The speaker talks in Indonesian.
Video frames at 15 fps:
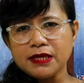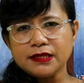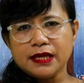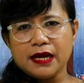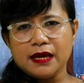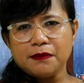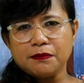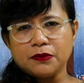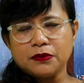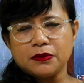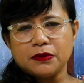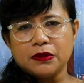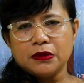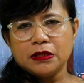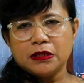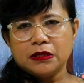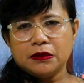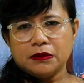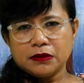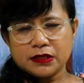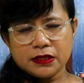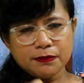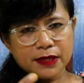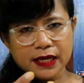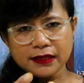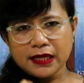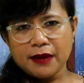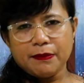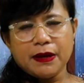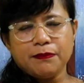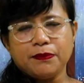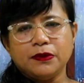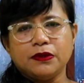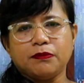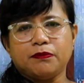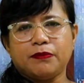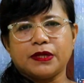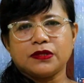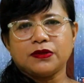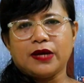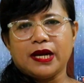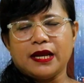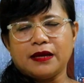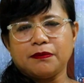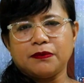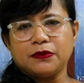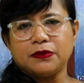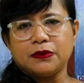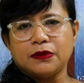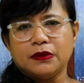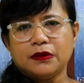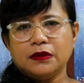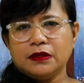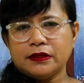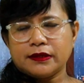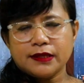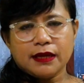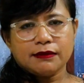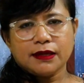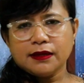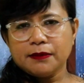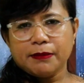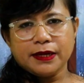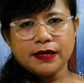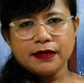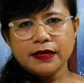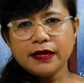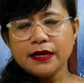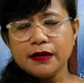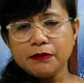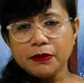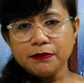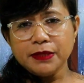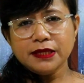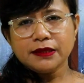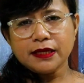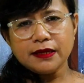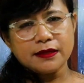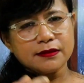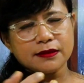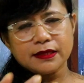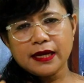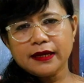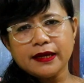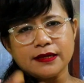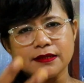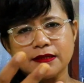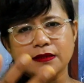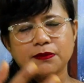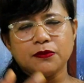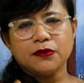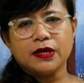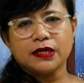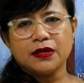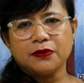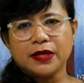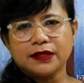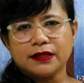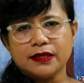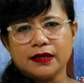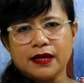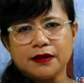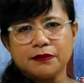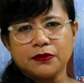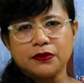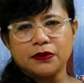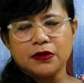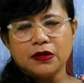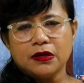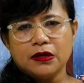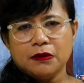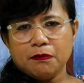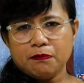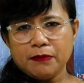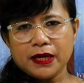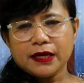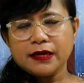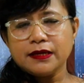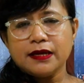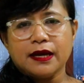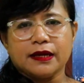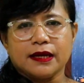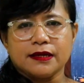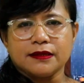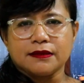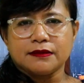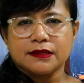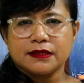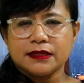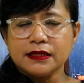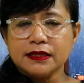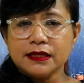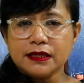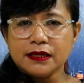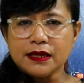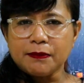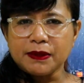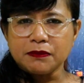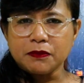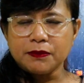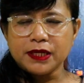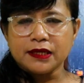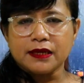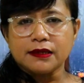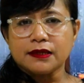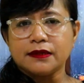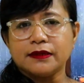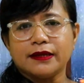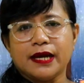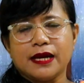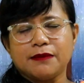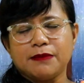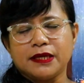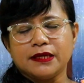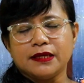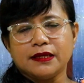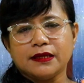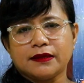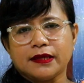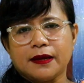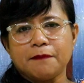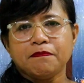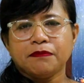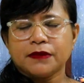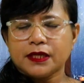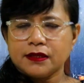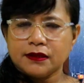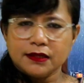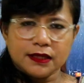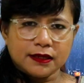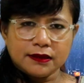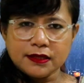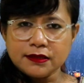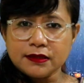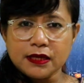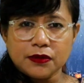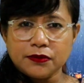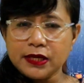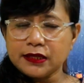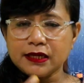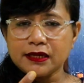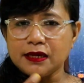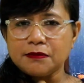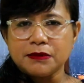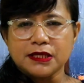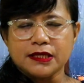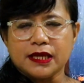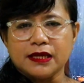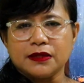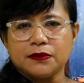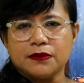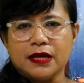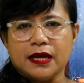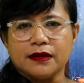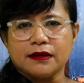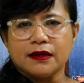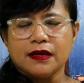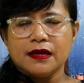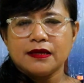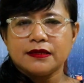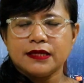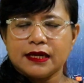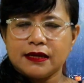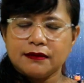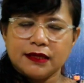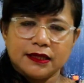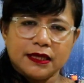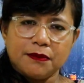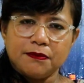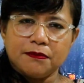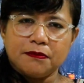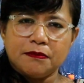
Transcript: masalahmu seberat apapun persoalanmu datang kepada dia dan meminta dan serahkan semua kekhawatiranmu maka ia akan sendiri dapat memberikan kelegaan bagi kita ketika kita selalu datang dan mencari Tuhan jangan kita